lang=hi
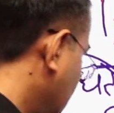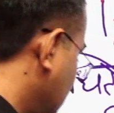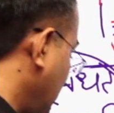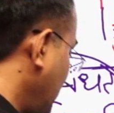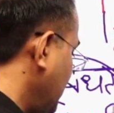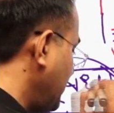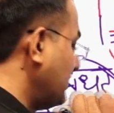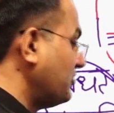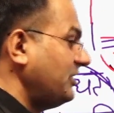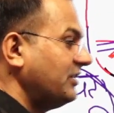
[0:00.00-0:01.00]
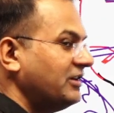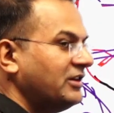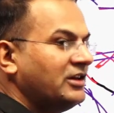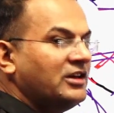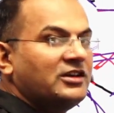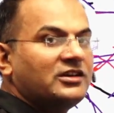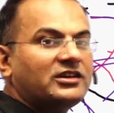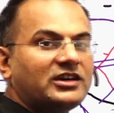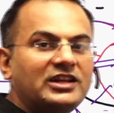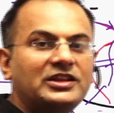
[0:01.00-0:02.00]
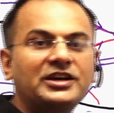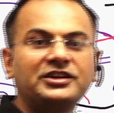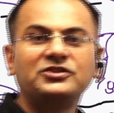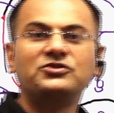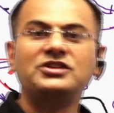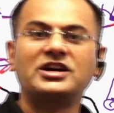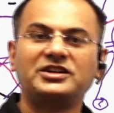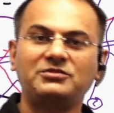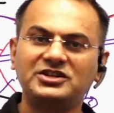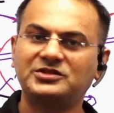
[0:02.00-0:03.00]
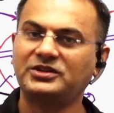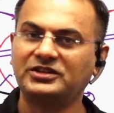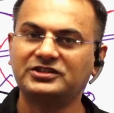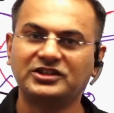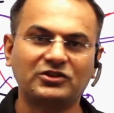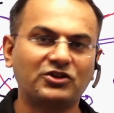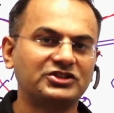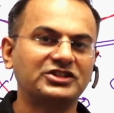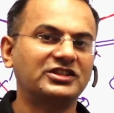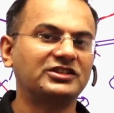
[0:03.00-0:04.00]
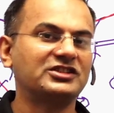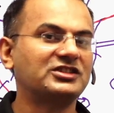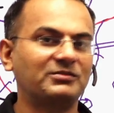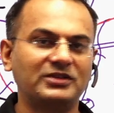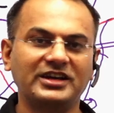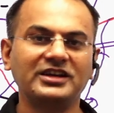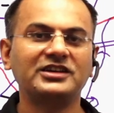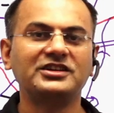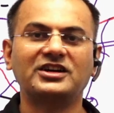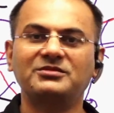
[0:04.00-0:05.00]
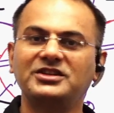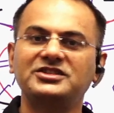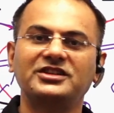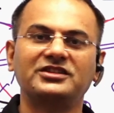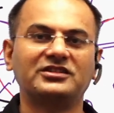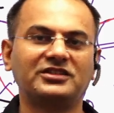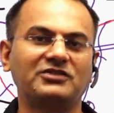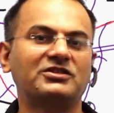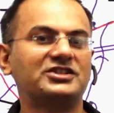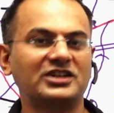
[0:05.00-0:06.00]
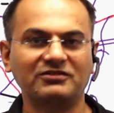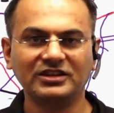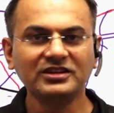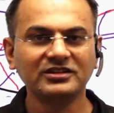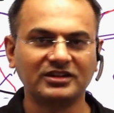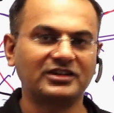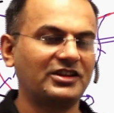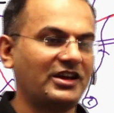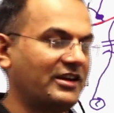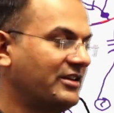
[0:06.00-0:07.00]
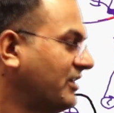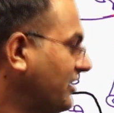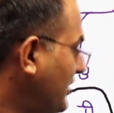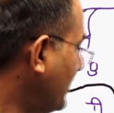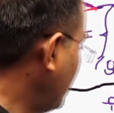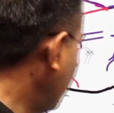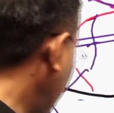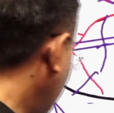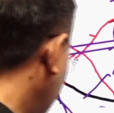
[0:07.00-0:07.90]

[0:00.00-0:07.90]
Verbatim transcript: इसकी यह हुई कहते हैं कि दुनिया के 20 प्रतिशत ऑक्सीजन की सप्लाई ये अमेजन के वर्षावन करते हैं यानी इतना